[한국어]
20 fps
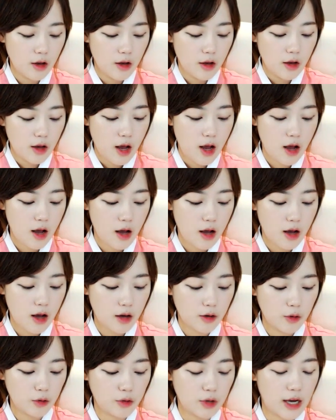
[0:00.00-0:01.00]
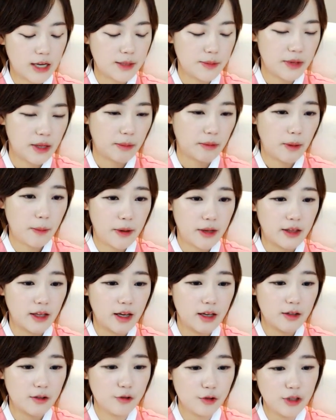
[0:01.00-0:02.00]
하 그것도 가슴이 답답하다
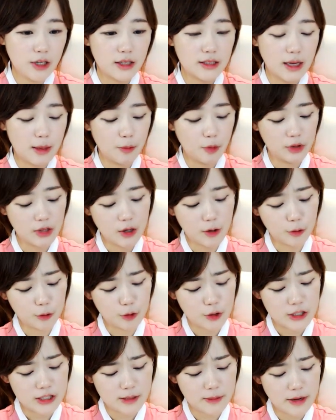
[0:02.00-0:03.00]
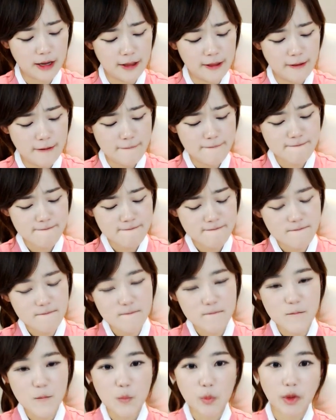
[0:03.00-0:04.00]
우리가 잘 못한 것도 있지만
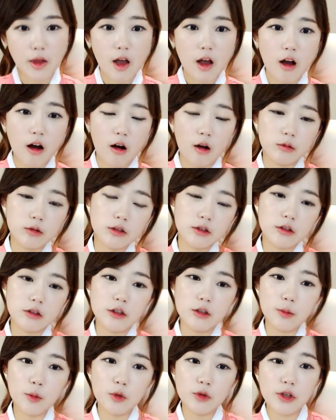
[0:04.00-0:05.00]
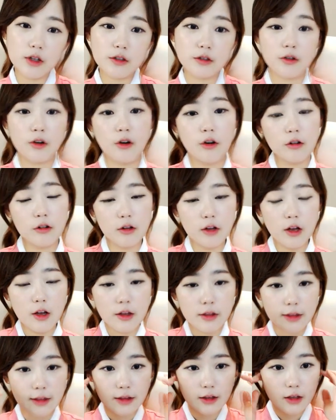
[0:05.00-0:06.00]
어쨌든 일본의 그런
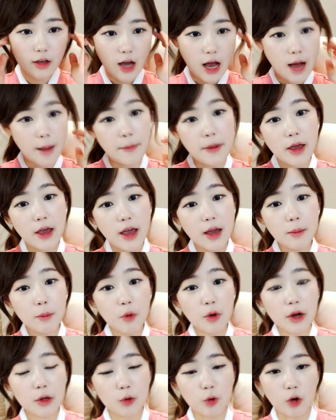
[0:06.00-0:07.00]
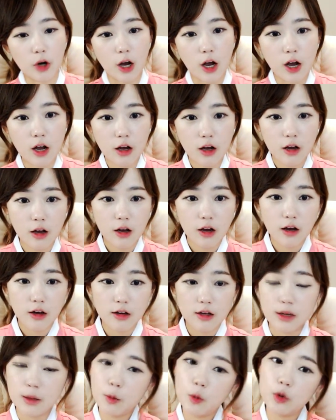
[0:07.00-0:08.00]
아베 행보라던가
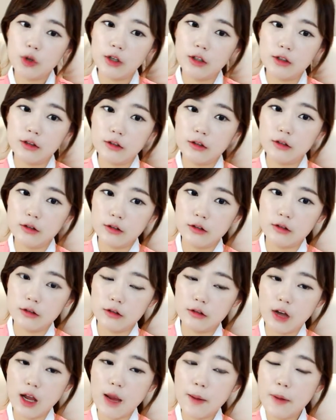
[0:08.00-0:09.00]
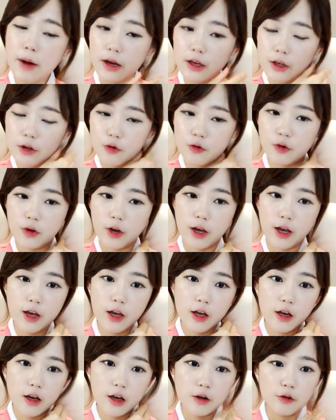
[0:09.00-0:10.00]
일본이 그 해방 이후에
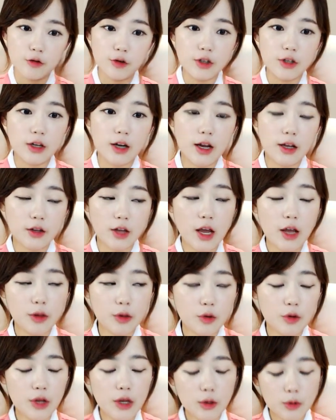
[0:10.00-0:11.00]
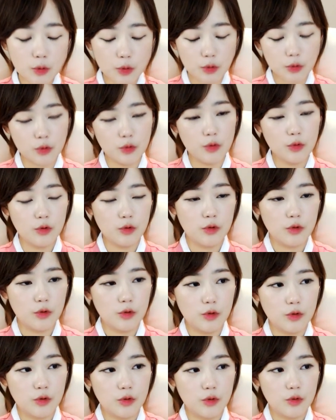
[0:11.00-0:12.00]
우리나라에 대해 했던 행동도
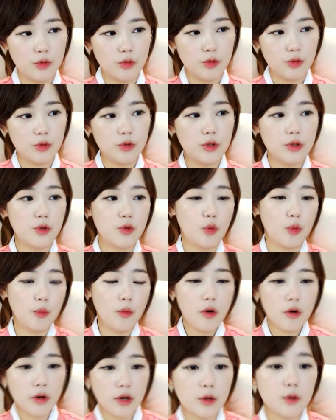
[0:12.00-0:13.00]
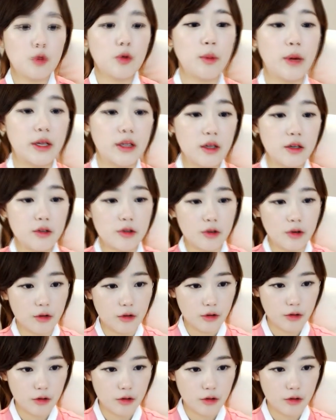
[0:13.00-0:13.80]
솔직히 욕먹을 행동을 많이 했죠.